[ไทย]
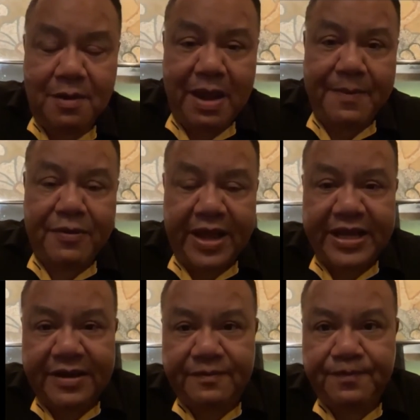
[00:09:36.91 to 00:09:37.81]
ก็ไม่เป็นไร
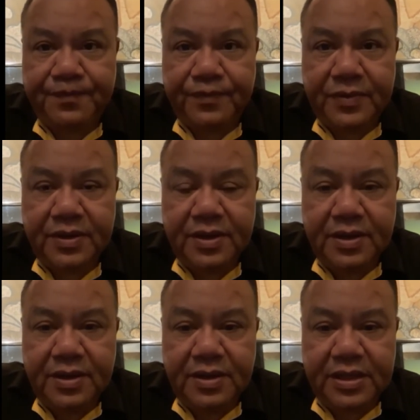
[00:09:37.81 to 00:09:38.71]
ท่าน
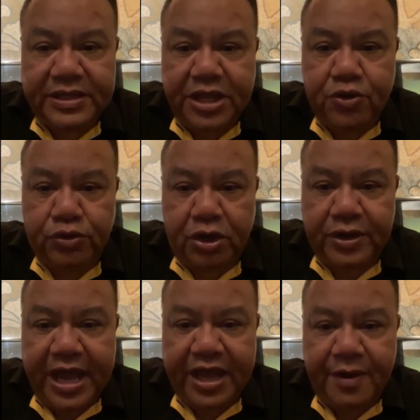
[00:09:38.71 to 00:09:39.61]
ถ้าท่านอยู่
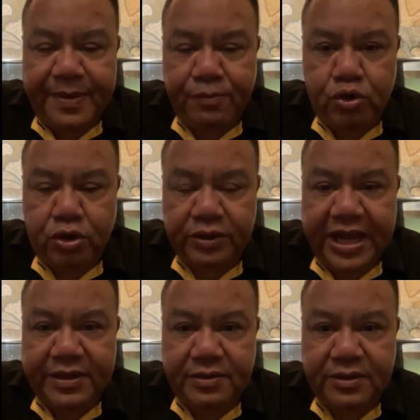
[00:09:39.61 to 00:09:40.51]
ต่อได้ก็เป็นบุญของ
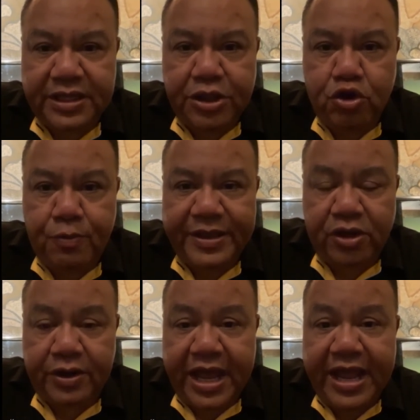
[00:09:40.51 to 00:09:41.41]
ท่านถ้าท่านอยู่ไม่
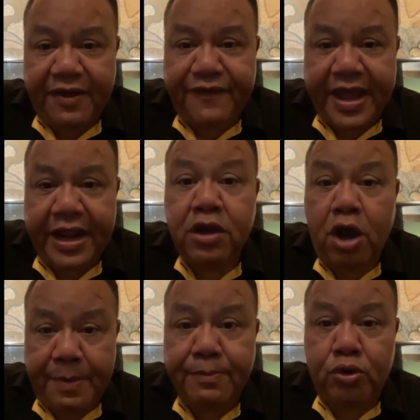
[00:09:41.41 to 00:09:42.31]
ต่อได้ให้แฟนนะ
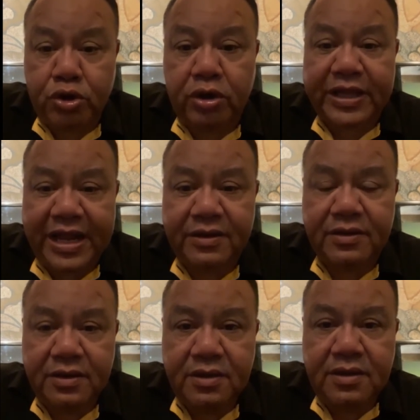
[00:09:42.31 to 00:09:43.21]
ก็เป็นบุญของท่าน
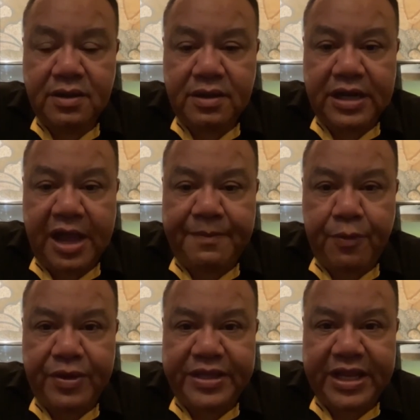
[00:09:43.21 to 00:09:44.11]
นะ
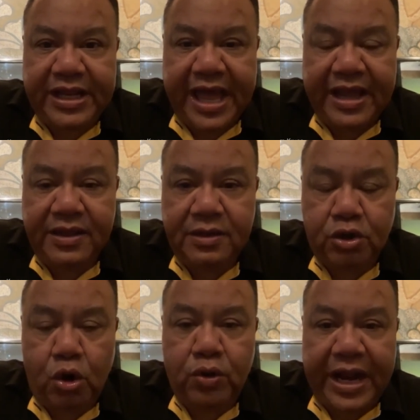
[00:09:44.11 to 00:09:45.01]
เป็นวิธีหลัง
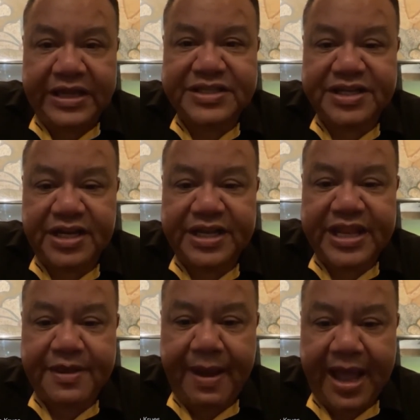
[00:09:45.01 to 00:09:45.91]
ลงหลังเสือที่
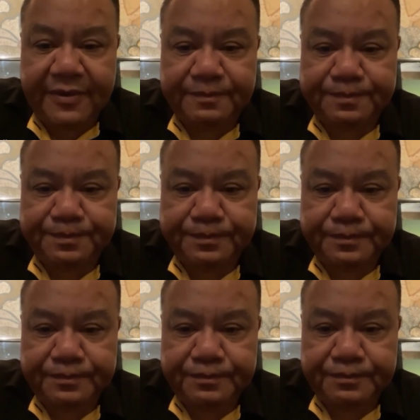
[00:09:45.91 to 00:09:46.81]
ดีมาก
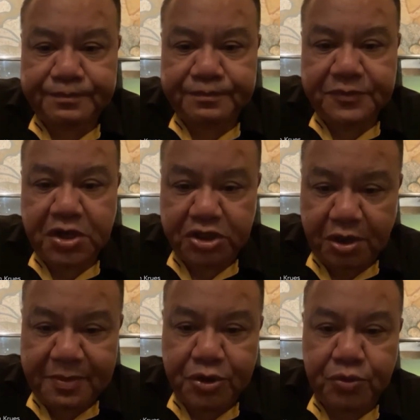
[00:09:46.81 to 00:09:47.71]
ก็
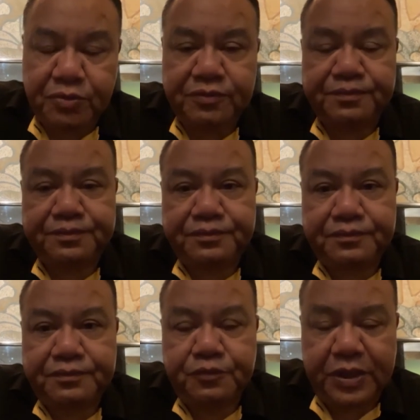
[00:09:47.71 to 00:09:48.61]
ต้องมาดู
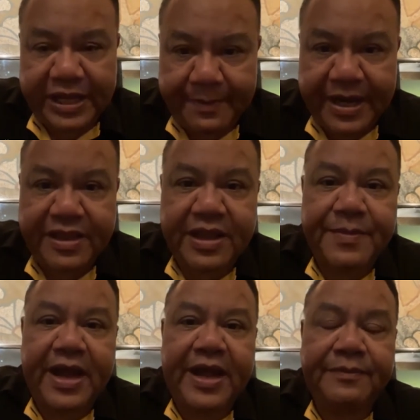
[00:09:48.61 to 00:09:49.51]
ว่าธรรมนัสจะ
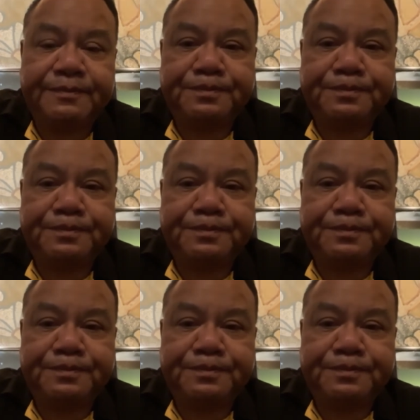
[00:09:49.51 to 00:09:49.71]
ทำยังไง